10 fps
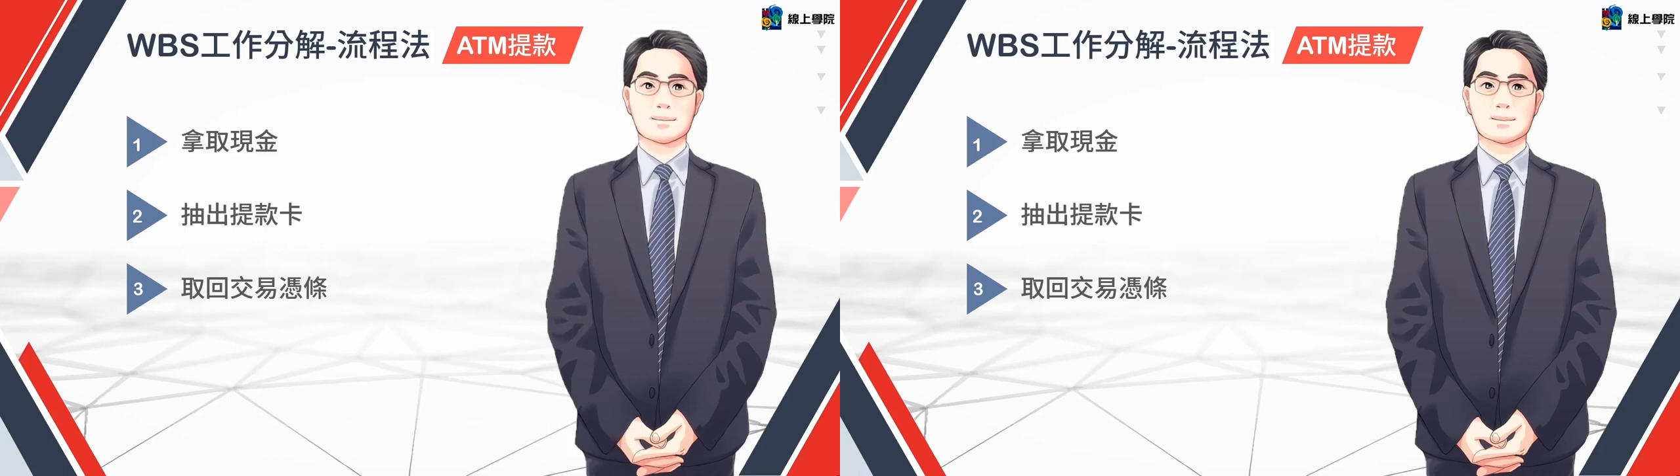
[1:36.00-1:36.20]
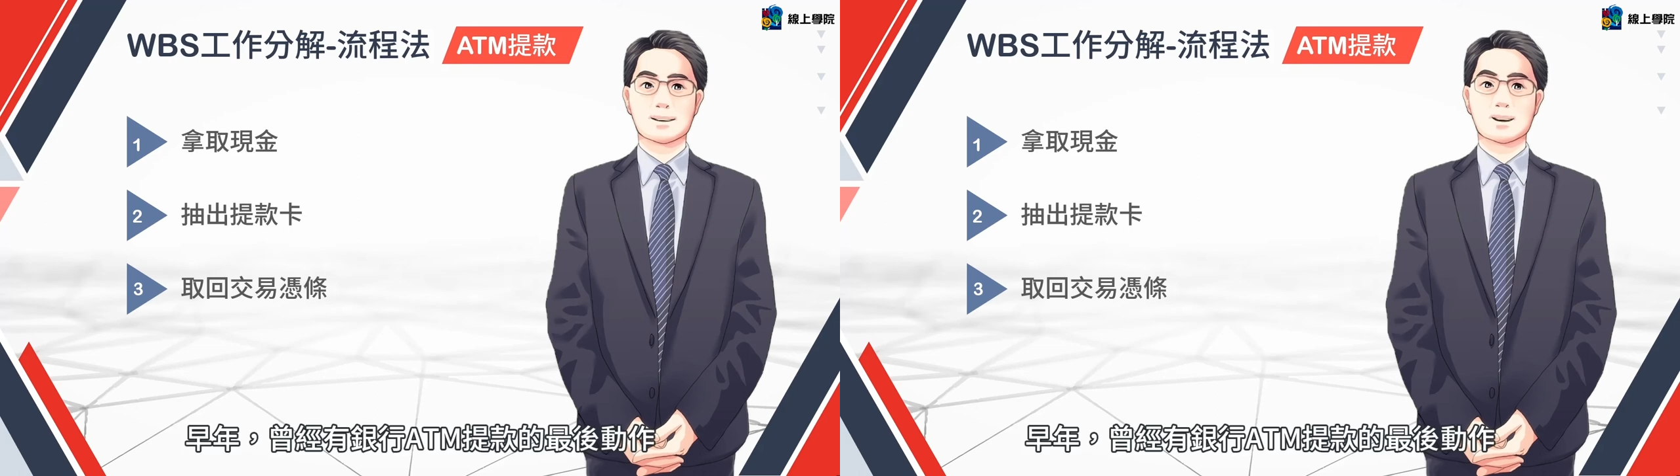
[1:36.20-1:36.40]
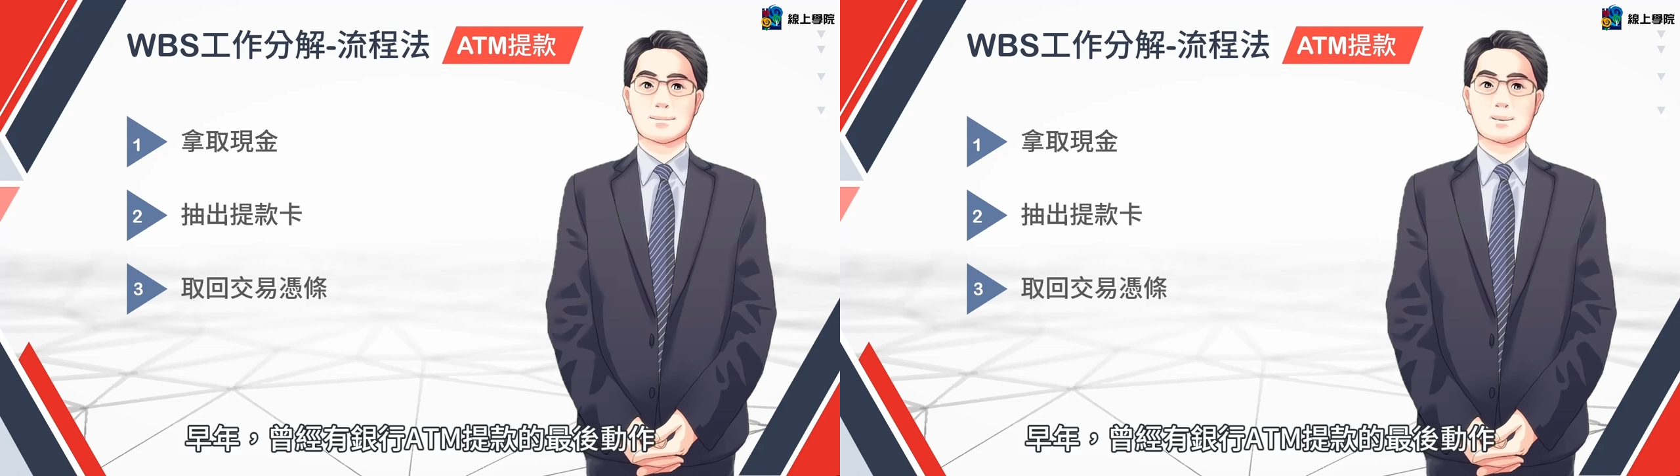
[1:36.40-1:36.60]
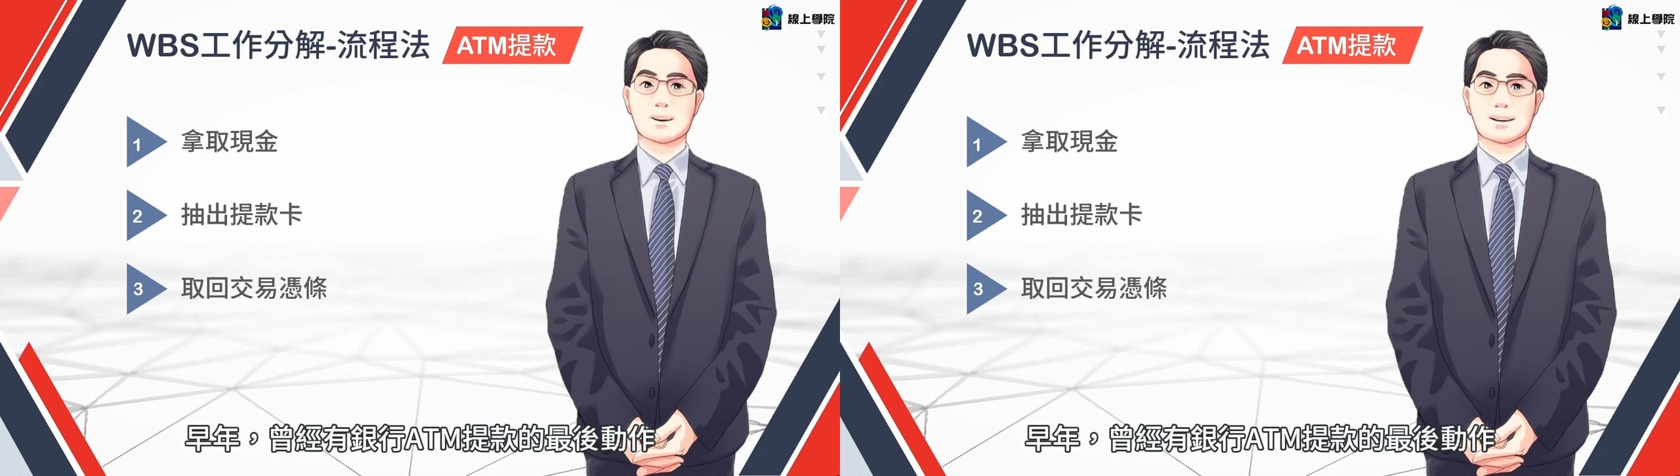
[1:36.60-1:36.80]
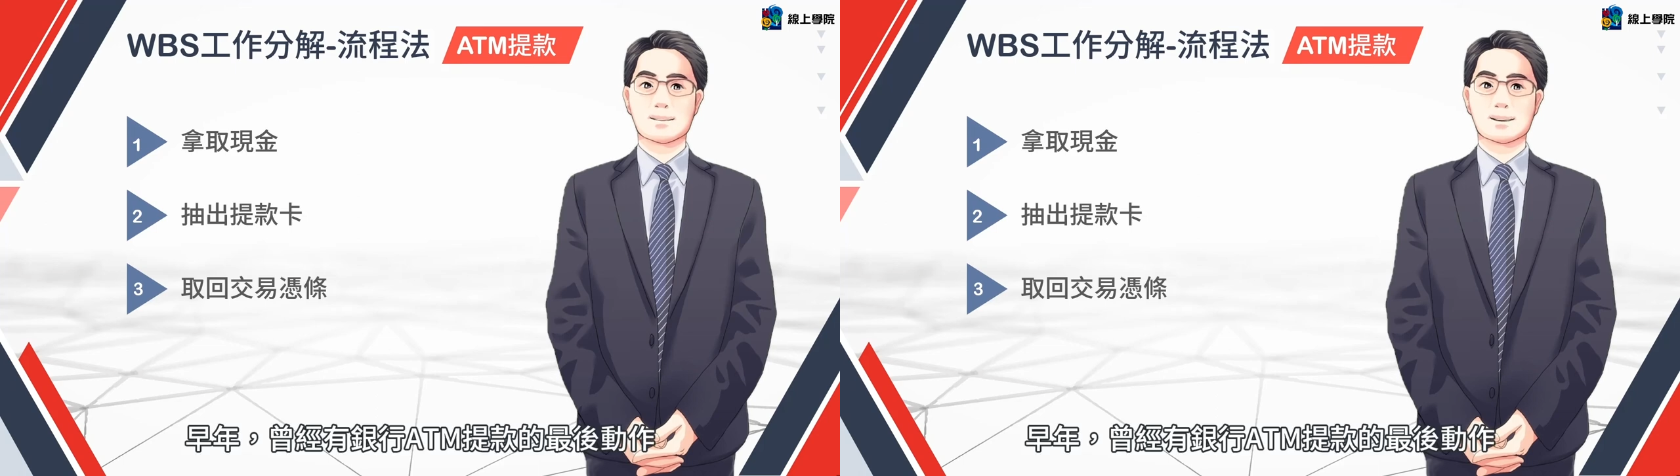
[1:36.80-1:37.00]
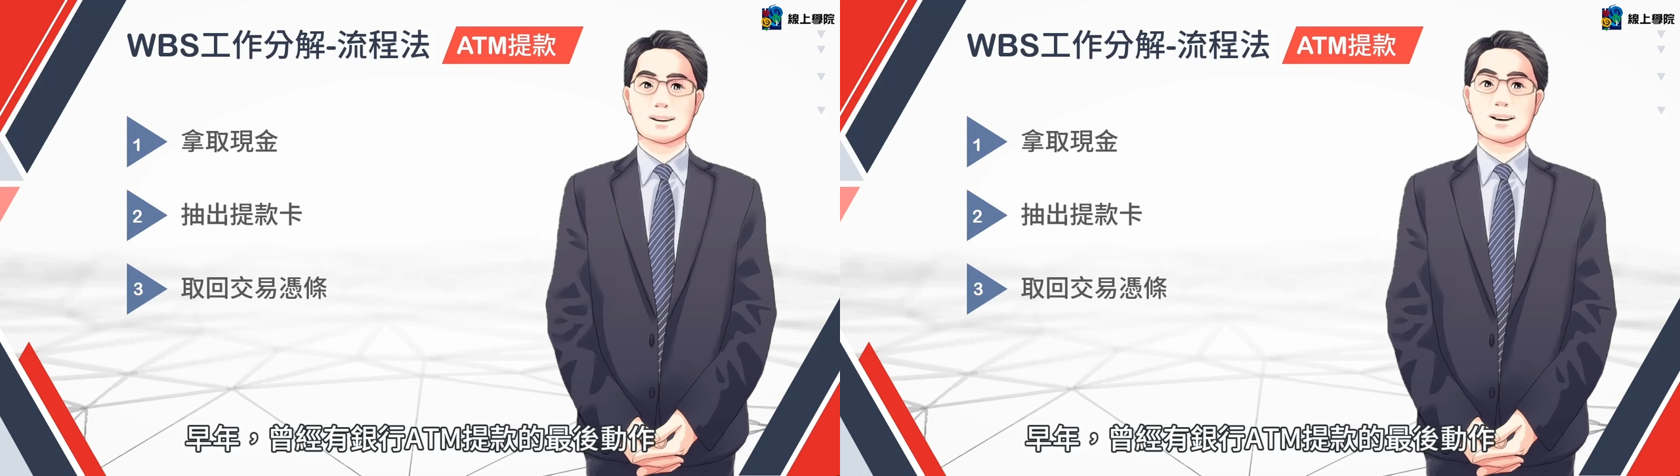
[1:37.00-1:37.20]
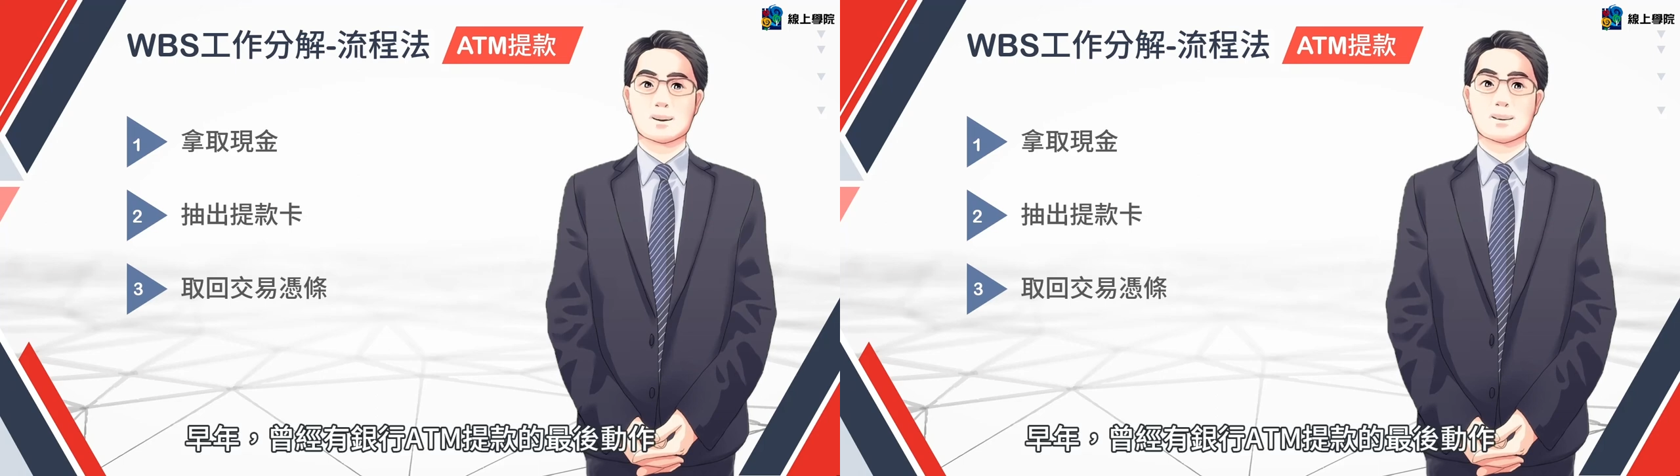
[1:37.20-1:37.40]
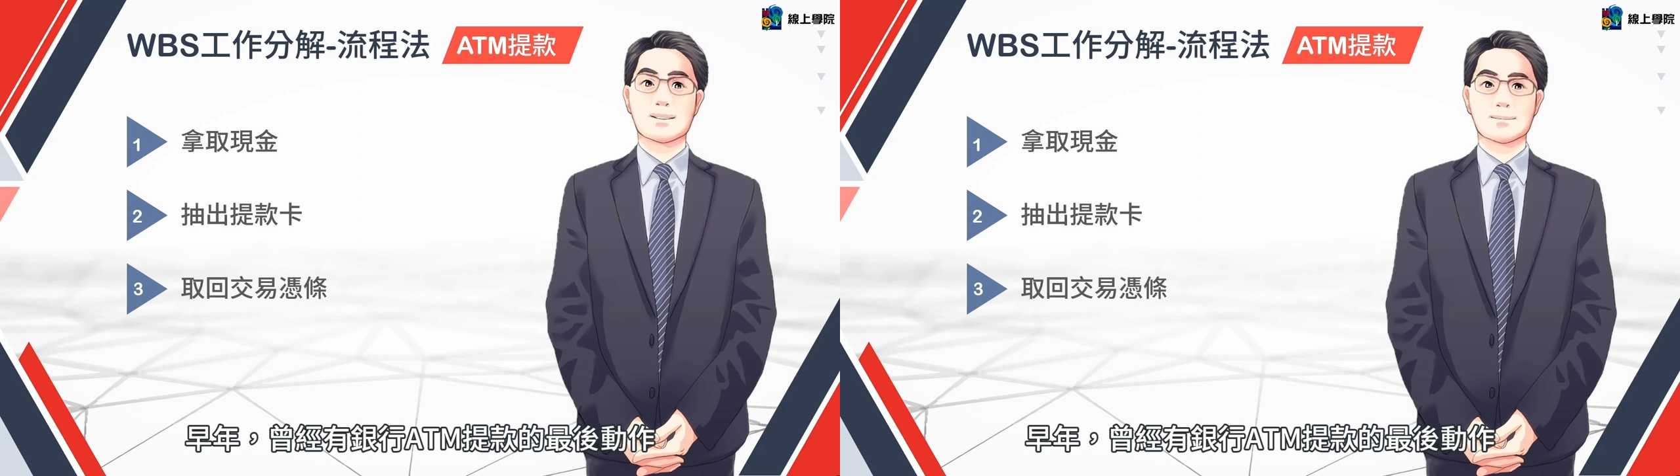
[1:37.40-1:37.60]
早年曾
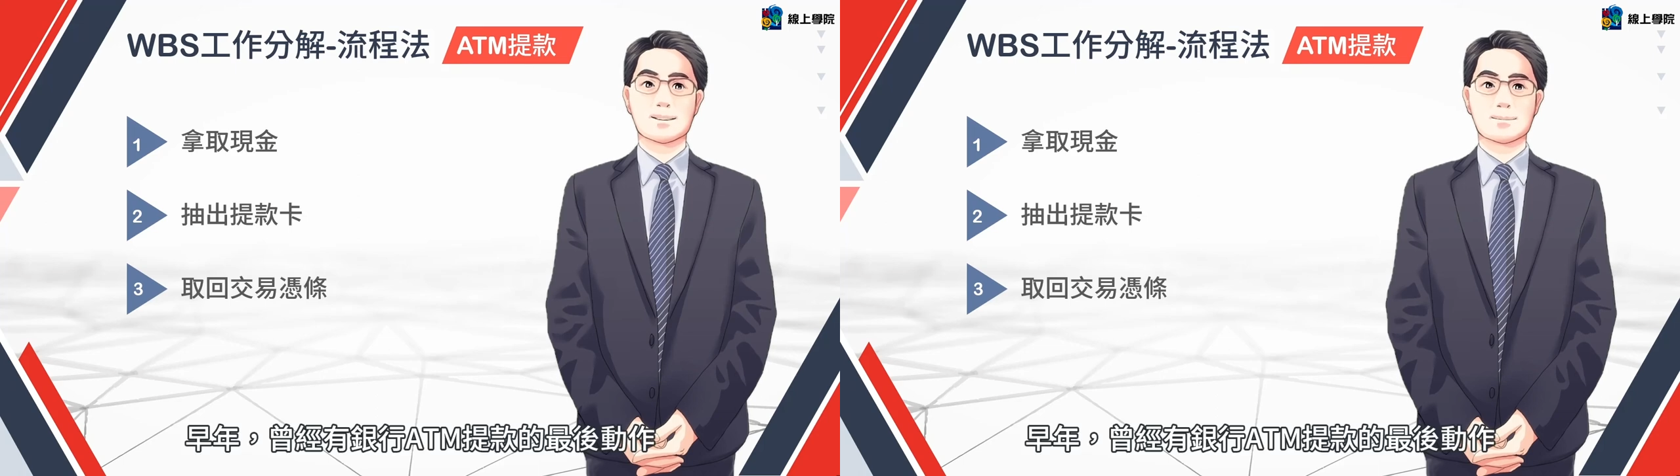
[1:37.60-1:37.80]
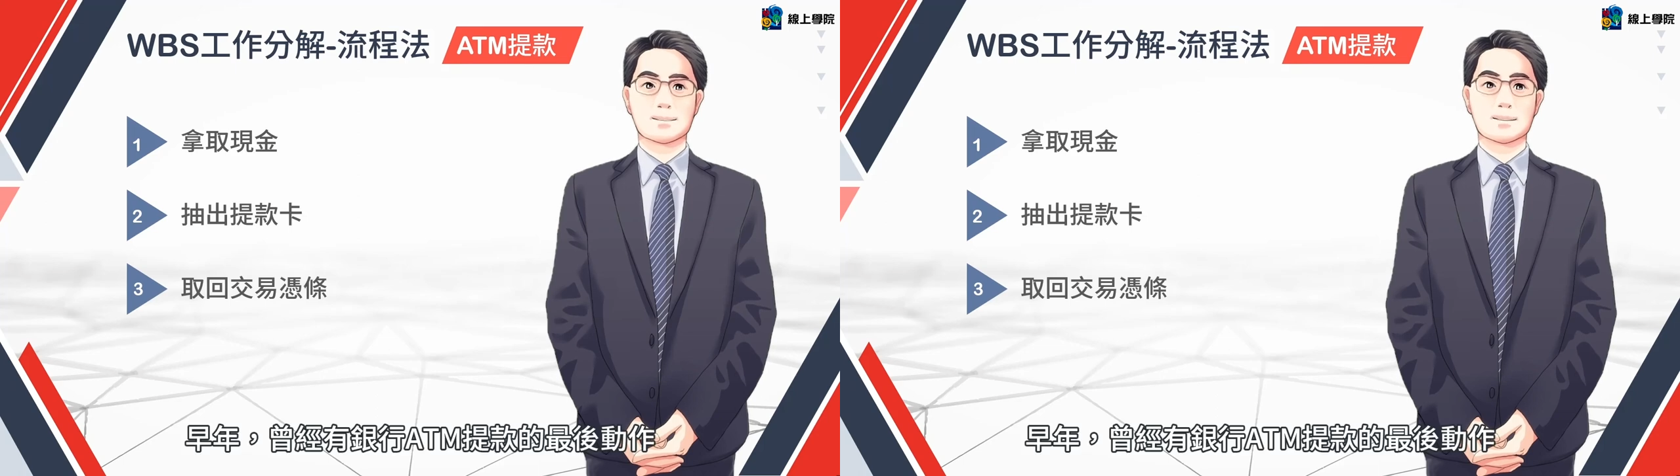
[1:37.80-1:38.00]
经有银行